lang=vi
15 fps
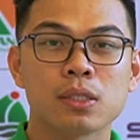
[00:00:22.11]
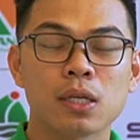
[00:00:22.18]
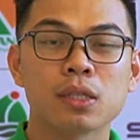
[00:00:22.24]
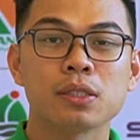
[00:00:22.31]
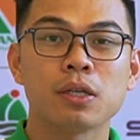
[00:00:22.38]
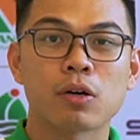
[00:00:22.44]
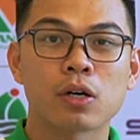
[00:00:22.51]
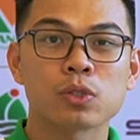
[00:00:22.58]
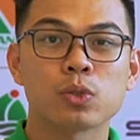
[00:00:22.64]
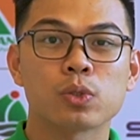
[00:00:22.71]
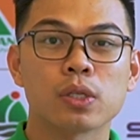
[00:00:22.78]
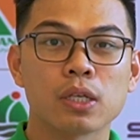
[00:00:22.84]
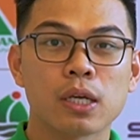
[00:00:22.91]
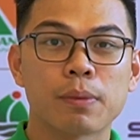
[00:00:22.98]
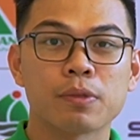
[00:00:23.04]
rất là nhiều các chủ
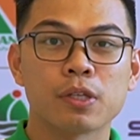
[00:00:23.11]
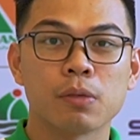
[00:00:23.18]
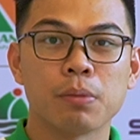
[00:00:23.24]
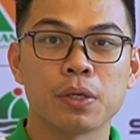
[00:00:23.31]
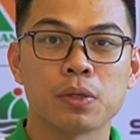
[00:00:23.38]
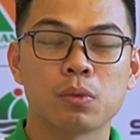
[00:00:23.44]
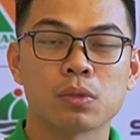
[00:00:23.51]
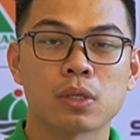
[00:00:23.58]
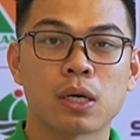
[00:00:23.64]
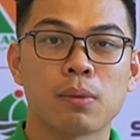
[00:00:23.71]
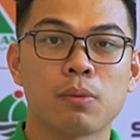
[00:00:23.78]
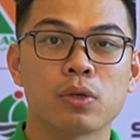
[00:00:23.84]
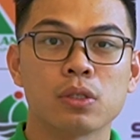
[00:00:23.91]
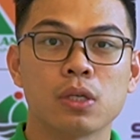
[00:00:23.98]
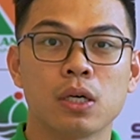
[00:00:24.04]
doanh nghiệp thì mình cũng
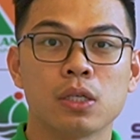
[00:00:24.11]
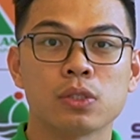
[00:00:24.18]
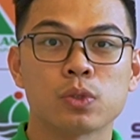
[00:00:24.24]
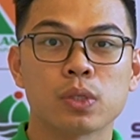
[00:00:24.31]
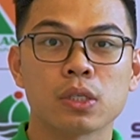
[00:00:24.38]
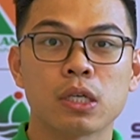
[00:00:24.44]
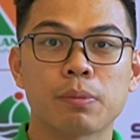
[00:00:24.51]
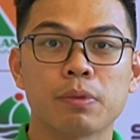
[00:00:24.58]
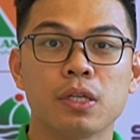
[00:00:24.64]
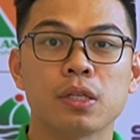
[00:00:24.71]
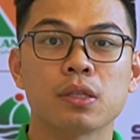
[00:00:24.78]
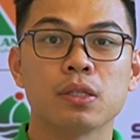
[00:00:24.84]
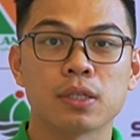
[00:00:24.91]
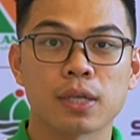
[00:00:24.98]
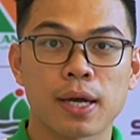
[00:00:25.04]
là một người chủ doanh nghiệp đi
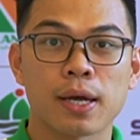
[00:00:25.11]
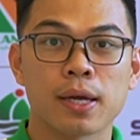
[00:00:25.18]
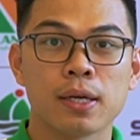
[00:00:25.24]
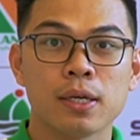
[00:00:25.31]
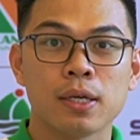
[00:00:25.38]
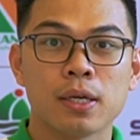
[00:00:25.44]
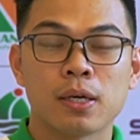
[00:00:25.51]
lên từ nghề